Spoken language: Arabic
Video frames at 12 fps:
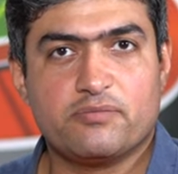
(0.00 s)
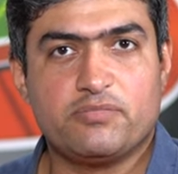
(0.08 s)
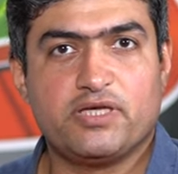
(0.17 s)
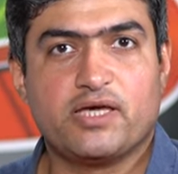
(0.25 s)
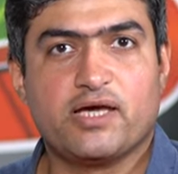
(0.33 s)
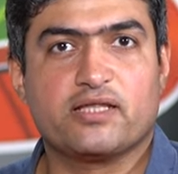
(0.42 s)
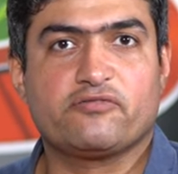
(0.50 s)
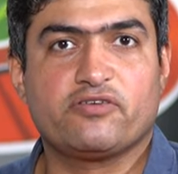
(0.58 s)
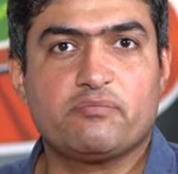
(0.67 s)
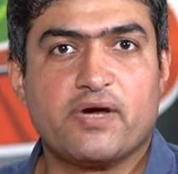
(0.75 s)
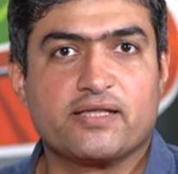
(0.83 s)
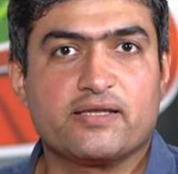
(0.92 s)

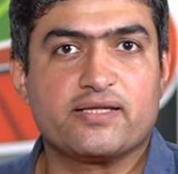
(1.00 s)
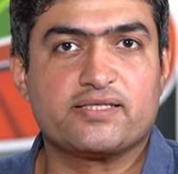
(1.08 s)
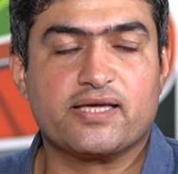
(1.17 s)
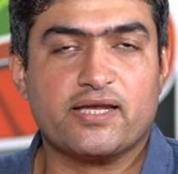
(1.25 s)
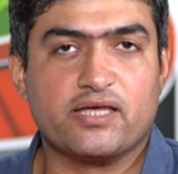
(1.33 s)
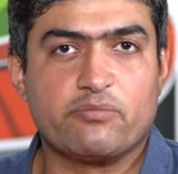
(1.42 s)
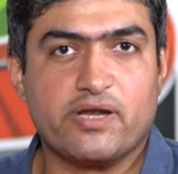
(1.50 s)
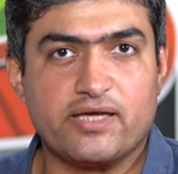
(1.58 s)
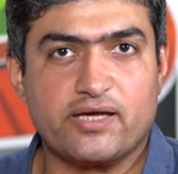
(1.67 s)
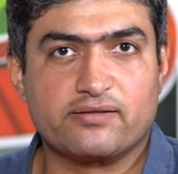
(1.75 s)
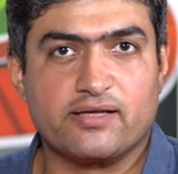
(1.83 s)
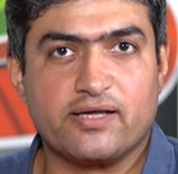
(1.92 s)
بهدفين بعد النتيجه
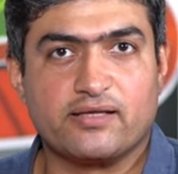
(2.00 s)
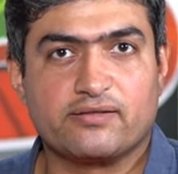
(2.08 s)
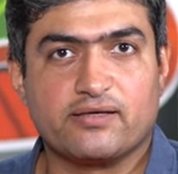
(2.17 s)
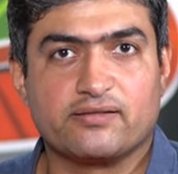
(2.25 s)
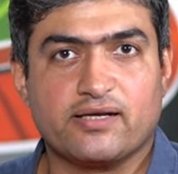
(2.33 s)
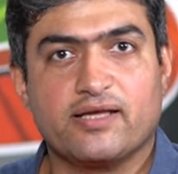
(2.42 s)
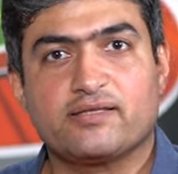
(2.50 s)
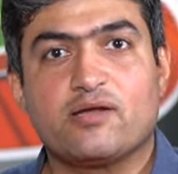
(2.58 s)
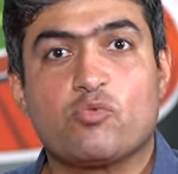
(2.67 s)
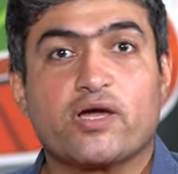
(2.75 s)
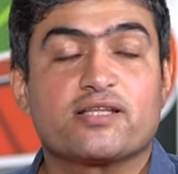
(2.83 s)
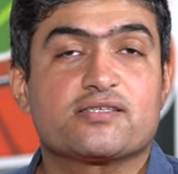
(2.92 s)
الاجماليه 3 3
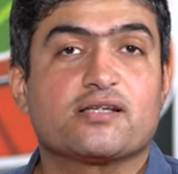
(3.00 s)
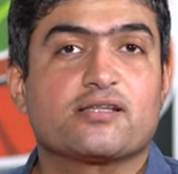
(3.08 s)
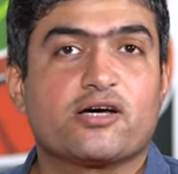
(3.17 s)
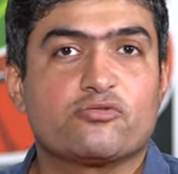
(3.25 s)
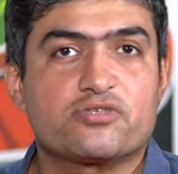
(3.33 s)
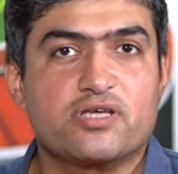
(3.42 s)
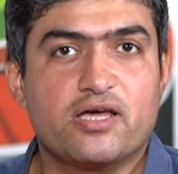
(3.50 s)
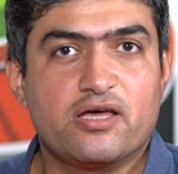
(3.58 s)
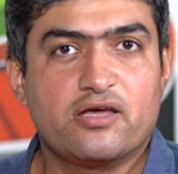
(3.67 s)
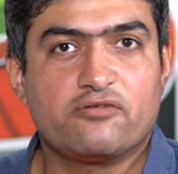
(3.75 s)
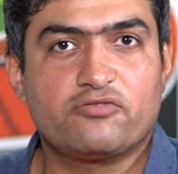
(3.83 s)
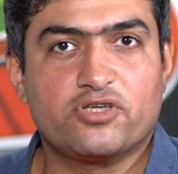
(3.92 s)
لمواجهه سان داونز
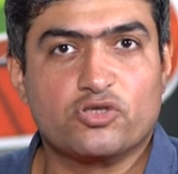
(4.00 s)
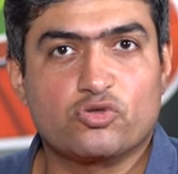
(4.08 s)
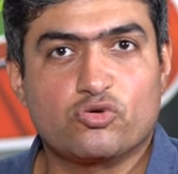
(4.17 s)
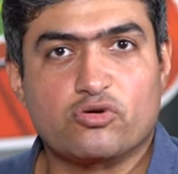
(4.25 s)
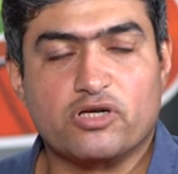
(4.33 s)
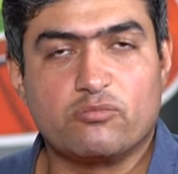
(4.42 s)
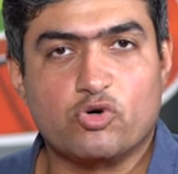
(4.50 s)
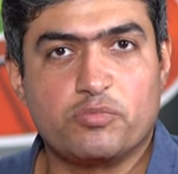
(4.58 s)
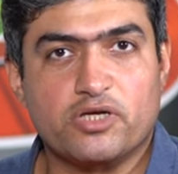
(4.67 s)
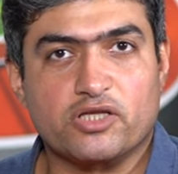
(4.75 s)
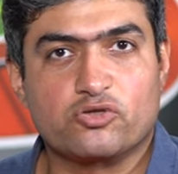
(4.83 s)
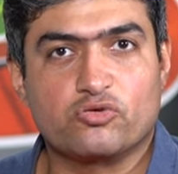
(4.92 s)
في الدور
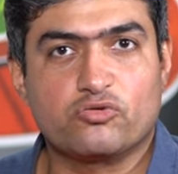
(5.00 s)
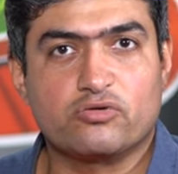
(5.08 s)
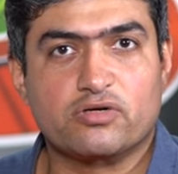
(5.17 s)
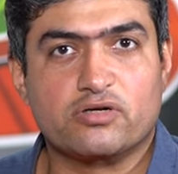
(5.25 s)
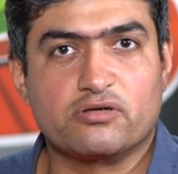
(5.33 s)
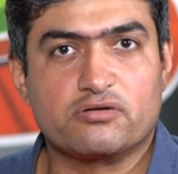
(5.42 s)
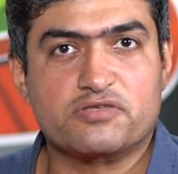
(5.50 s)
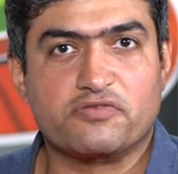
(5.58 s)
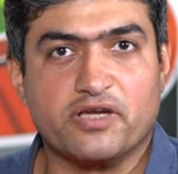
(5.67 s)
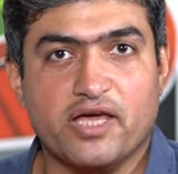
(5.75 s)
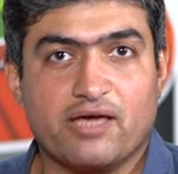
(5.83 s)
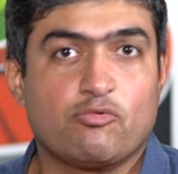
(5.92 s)
المقبل الدور نصف
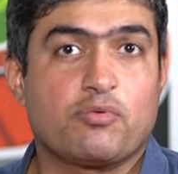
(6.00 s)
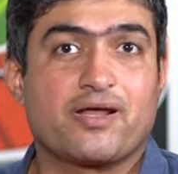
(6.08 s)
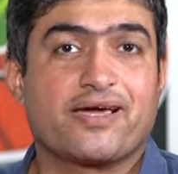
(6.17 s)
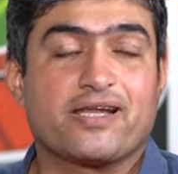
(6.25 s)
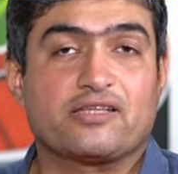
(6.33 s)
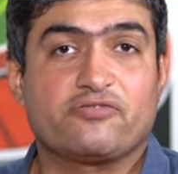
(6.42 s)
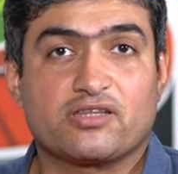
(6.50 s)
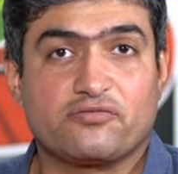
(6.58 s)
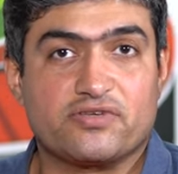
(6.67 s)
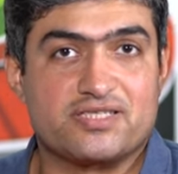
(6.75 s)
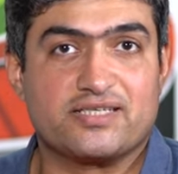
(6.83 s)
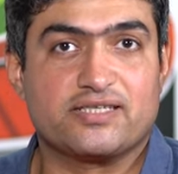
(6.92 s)
النهائي مباراه كانت فيها
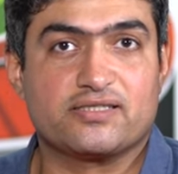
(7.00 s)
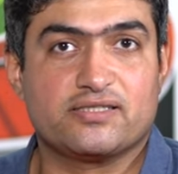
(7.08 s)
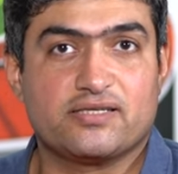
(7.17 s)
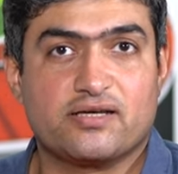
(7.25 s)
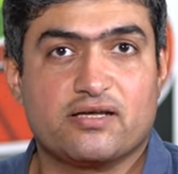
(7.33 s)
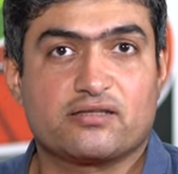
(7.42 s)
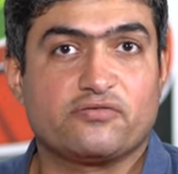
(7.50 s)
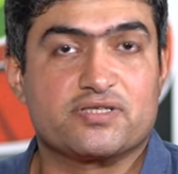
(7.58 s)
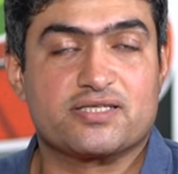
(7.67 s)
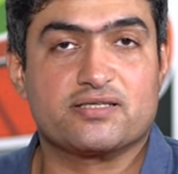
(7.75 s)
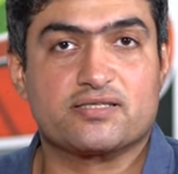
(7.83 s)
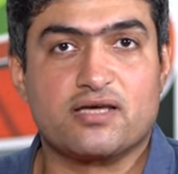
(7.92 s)
تفاصيل كثيره
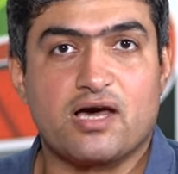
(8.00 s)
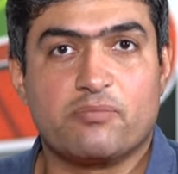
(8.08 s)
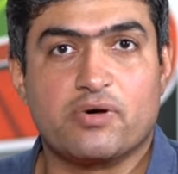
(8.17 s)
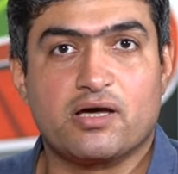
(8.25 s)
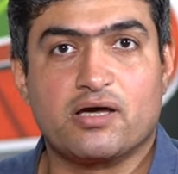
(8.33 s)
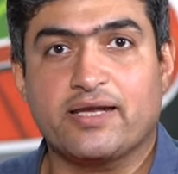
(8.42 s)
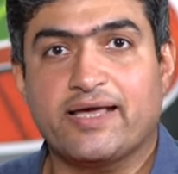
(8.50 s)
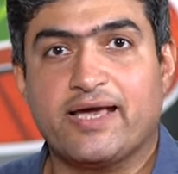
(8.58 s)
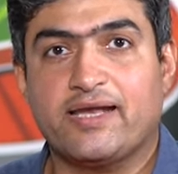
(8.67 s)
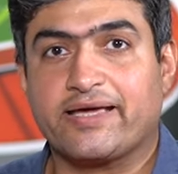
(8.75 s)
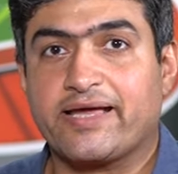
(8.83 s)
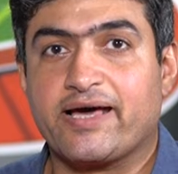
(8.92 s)
تفاصيل صعبه
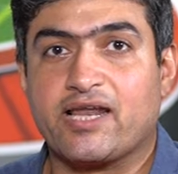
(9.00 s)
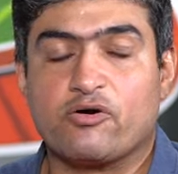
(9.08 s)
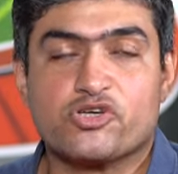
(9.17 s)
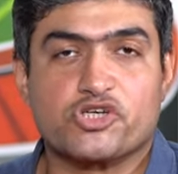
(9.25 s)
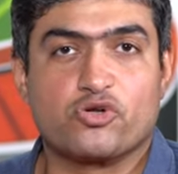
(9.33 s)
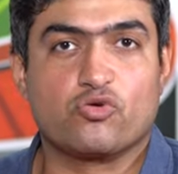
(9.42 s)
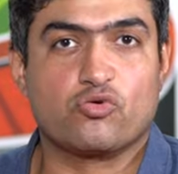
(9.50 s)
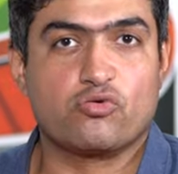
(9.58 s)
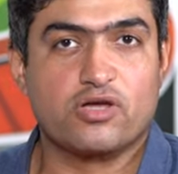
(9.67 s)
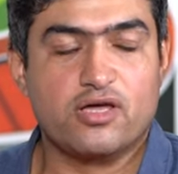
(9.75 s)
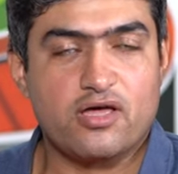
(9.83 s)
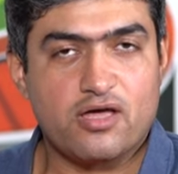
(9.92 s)
الاهلي كان على وشك
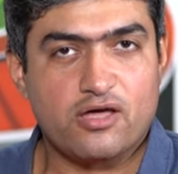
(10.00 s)
الخروج